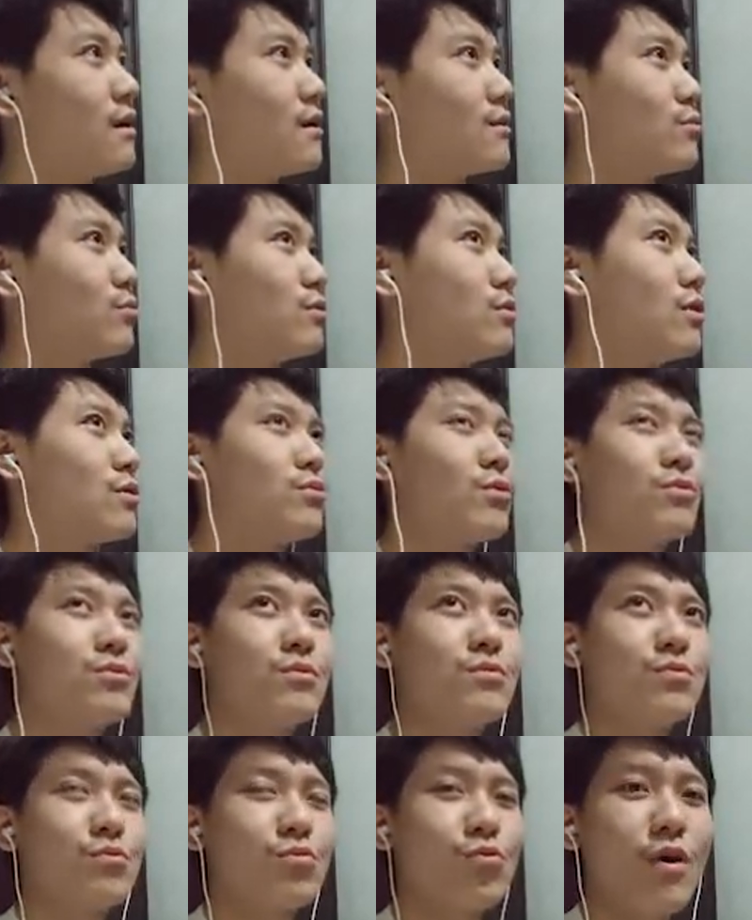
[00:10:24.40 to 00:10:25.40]
aduh aduh aduh
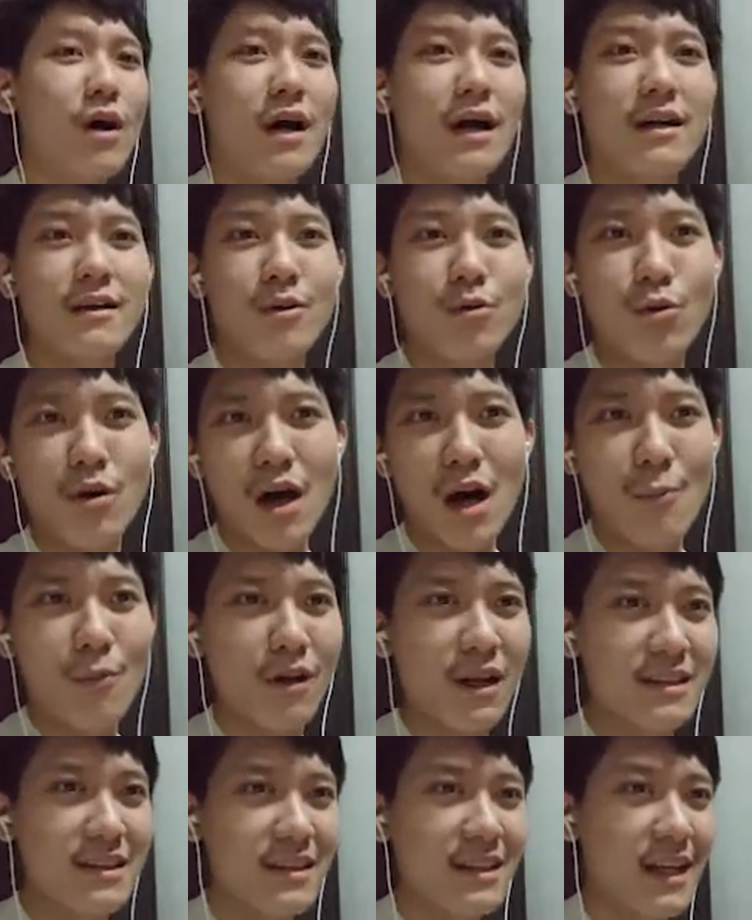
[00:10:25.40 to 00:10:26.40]
aduh, aduh. gua gua nggak
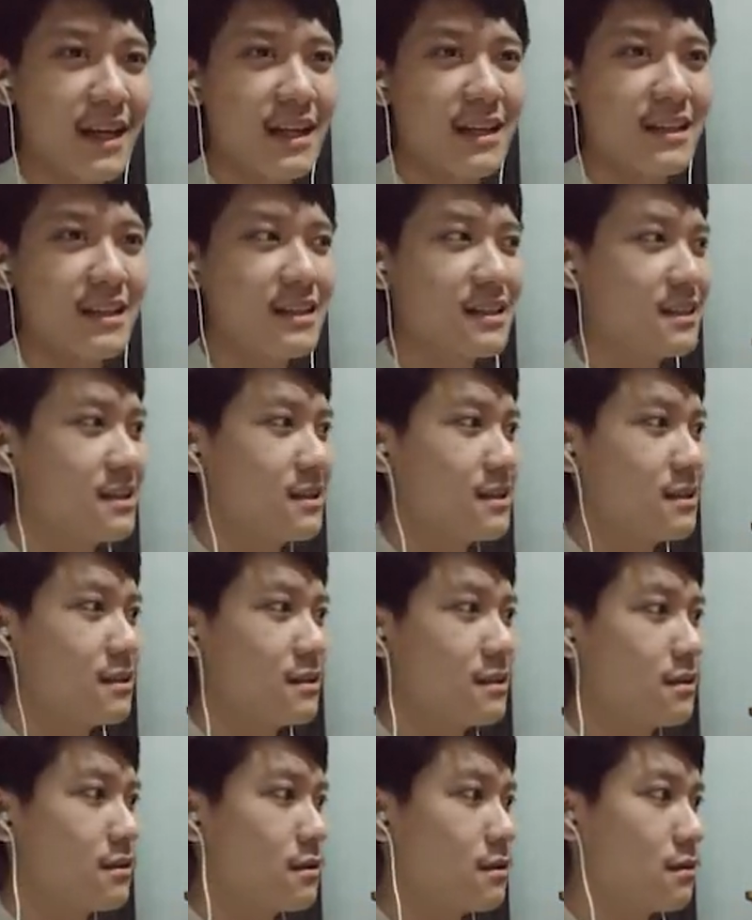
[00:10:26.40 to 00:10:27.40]
mau lihat layar lah
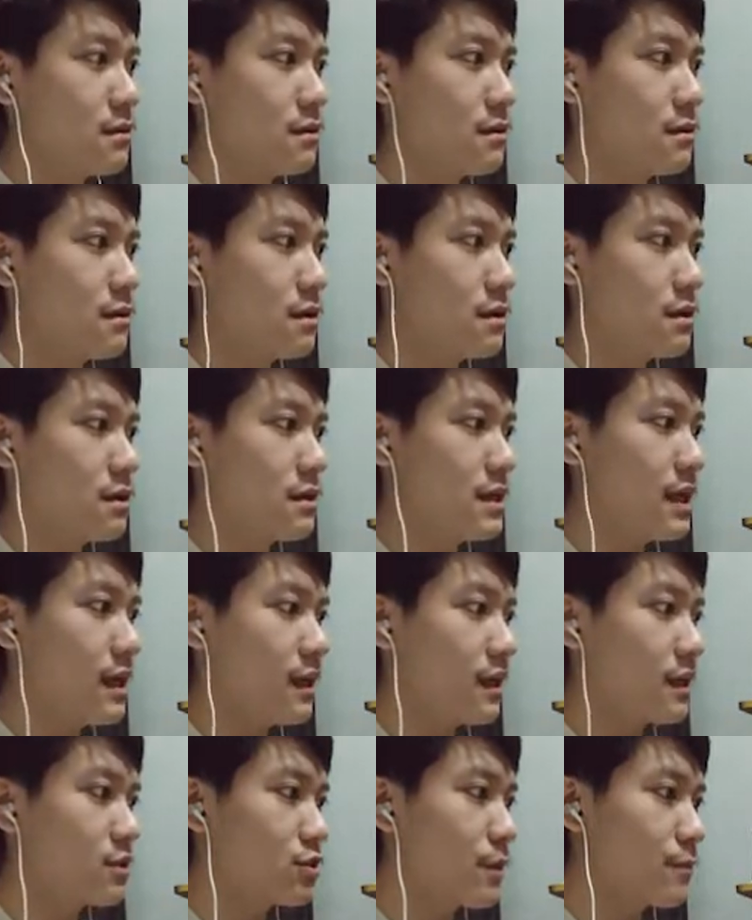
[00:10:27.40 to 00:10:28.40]
yang
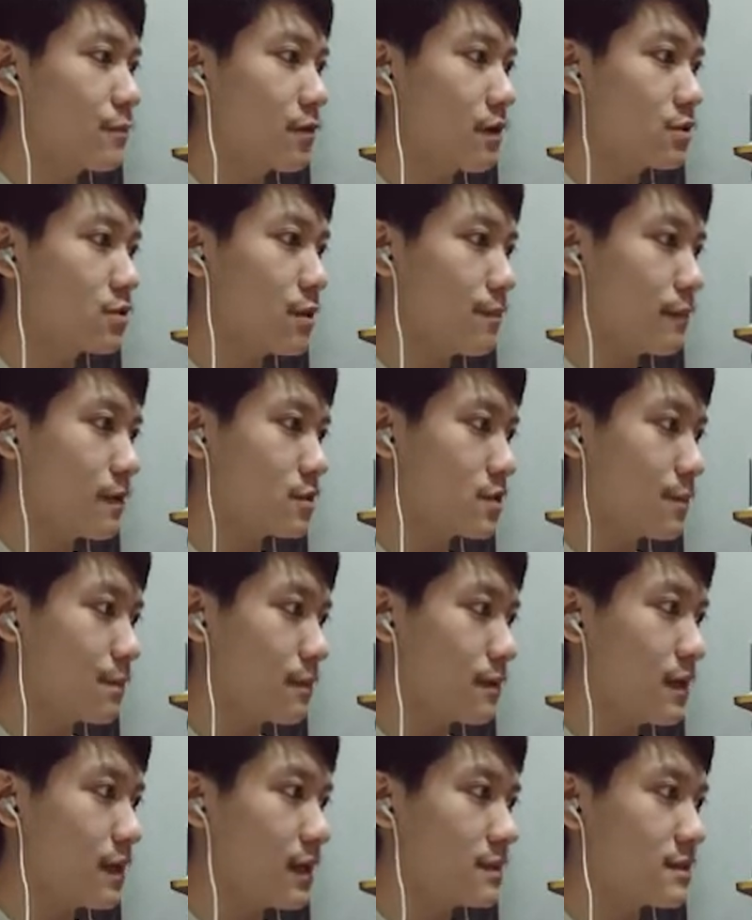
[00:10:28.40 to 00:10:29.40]
nge-stop dong nge-stop, ngestop
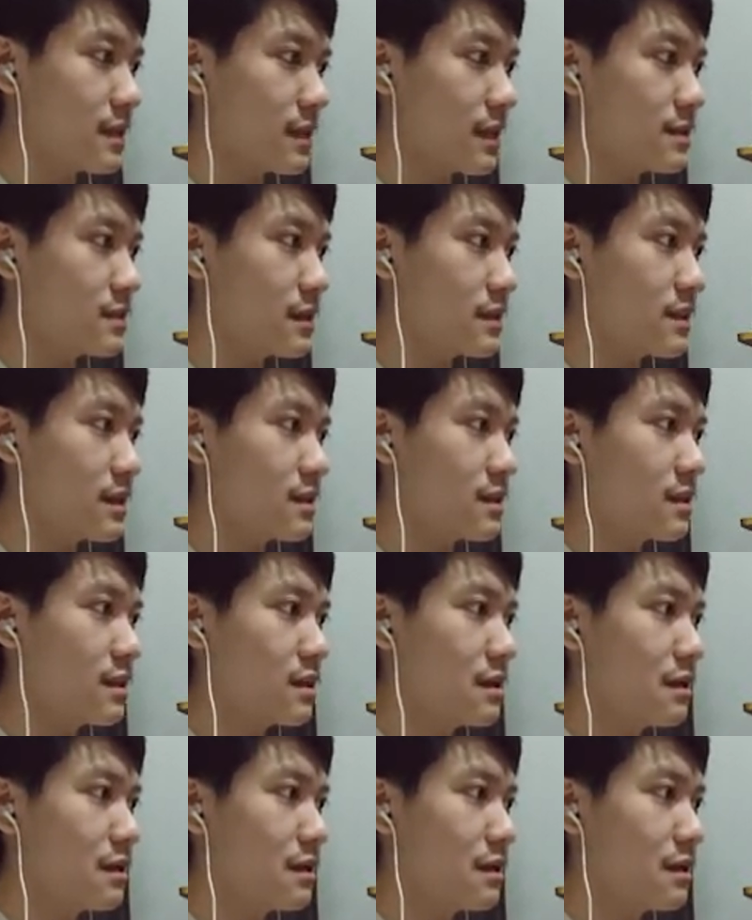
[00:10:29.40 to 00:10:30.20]
ya, ngestop yang ngestak guys ngetak